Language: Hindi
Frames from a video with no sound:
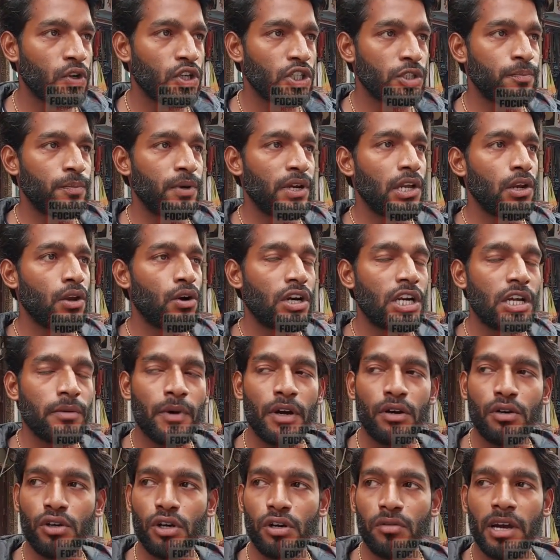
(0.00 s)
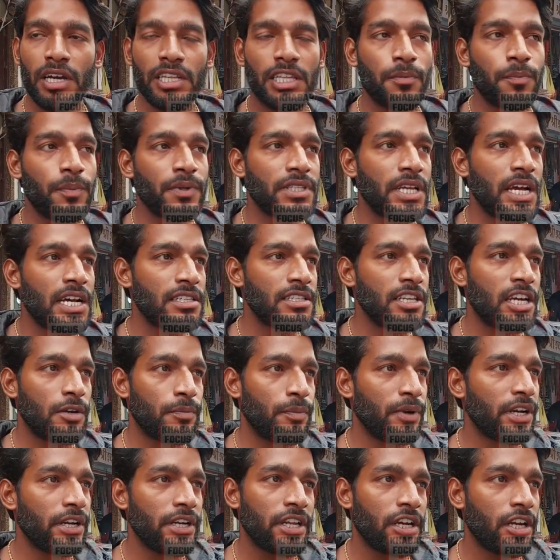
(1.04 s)
उस पर लोन अमाउंट करवाया था पचास हज़ार
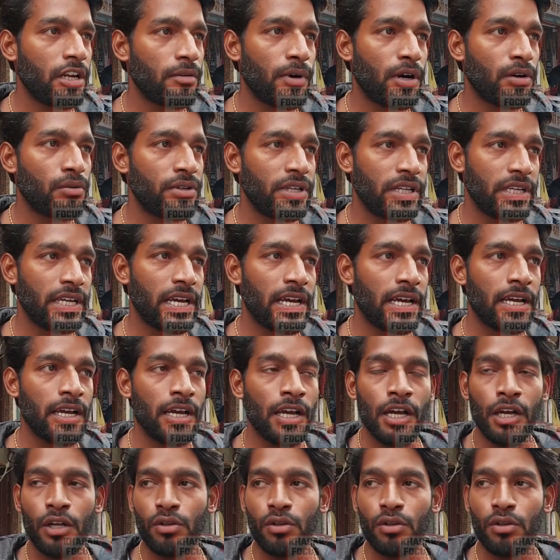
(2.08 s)
रुपये के नियर अबाउट ठीक है